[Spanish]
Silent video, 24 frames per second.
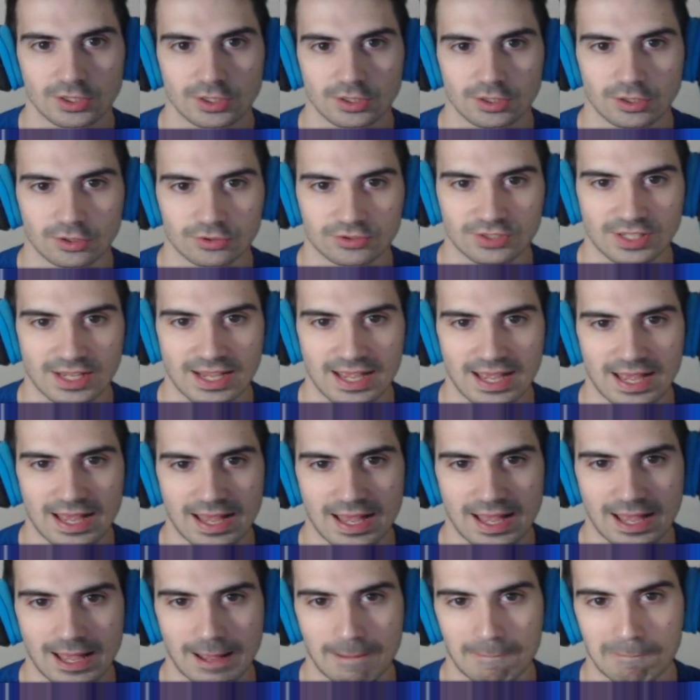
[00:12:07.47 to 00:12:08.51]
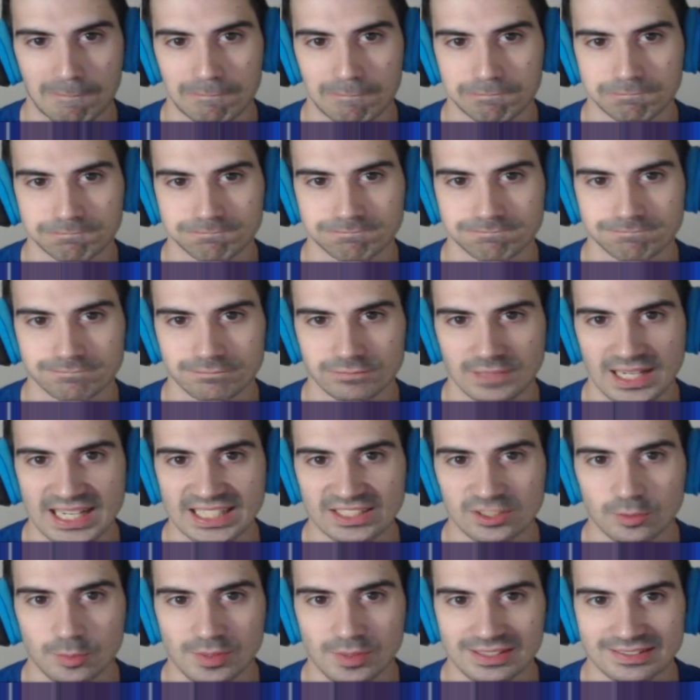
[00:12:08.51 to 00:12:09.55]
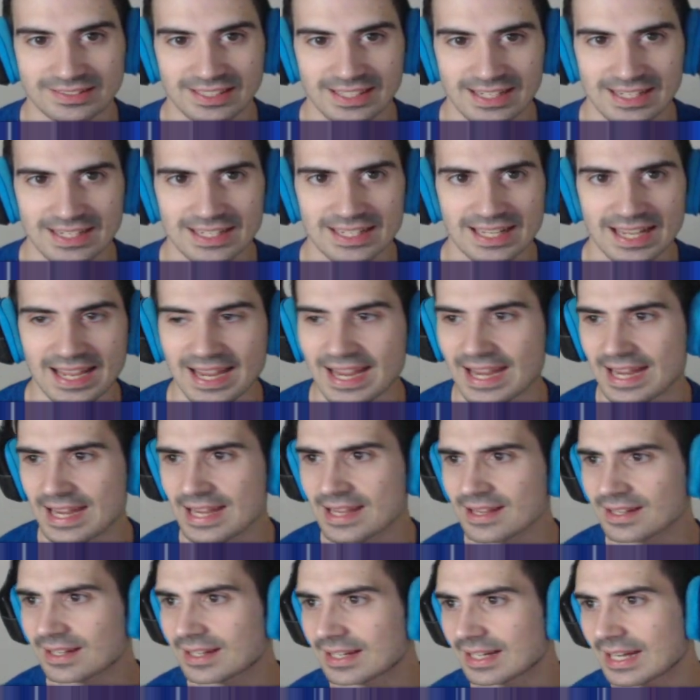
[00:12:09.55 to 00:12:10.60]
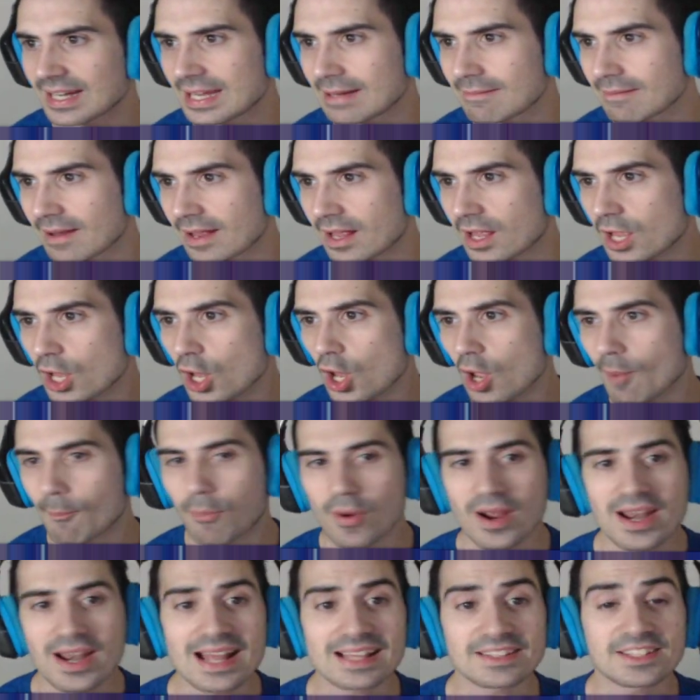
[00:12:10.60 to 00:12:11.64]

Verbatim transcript: O sea, eso puede ser increíble. Pues nada,